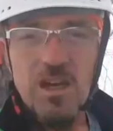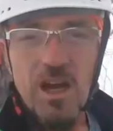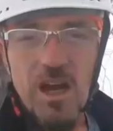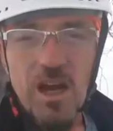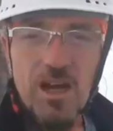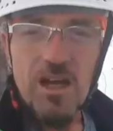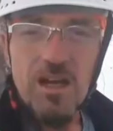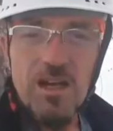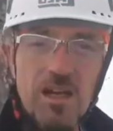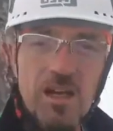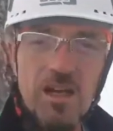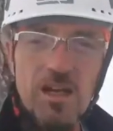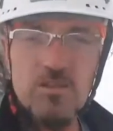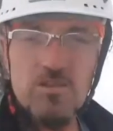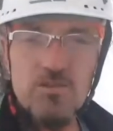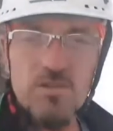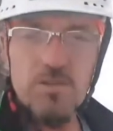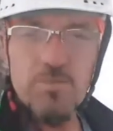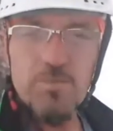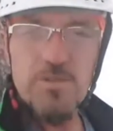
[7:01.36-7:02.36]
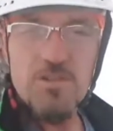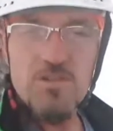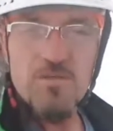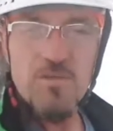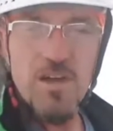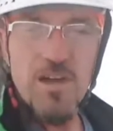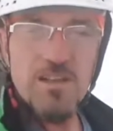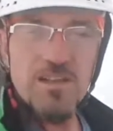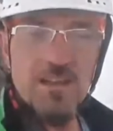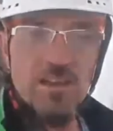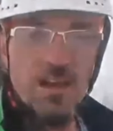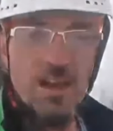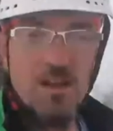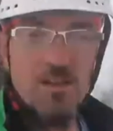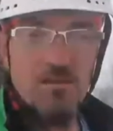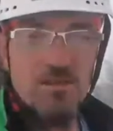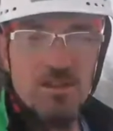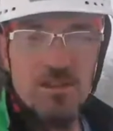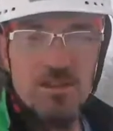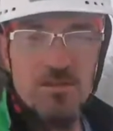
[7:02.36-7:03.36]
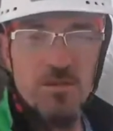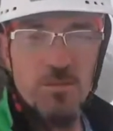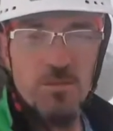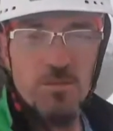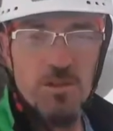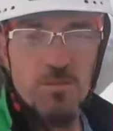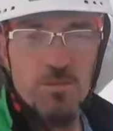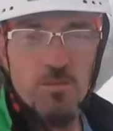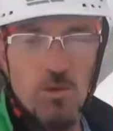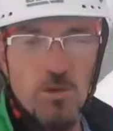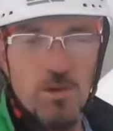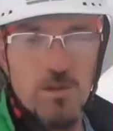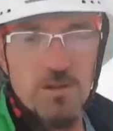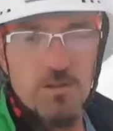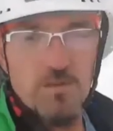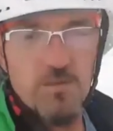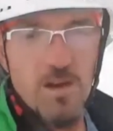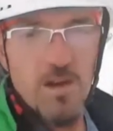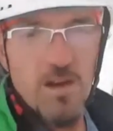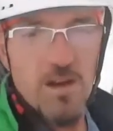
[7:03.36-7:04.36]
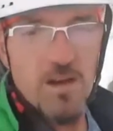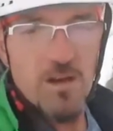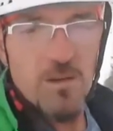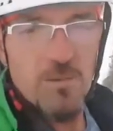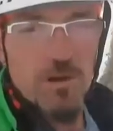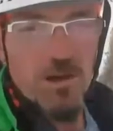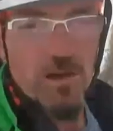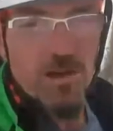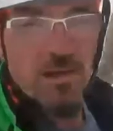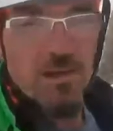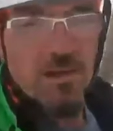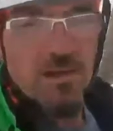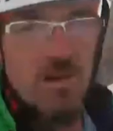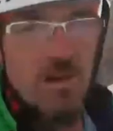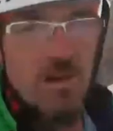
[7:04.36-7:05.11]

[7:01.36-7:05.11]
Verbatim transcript: ja, also ich bin so weit gegangen, wie es für mich möglich war, aber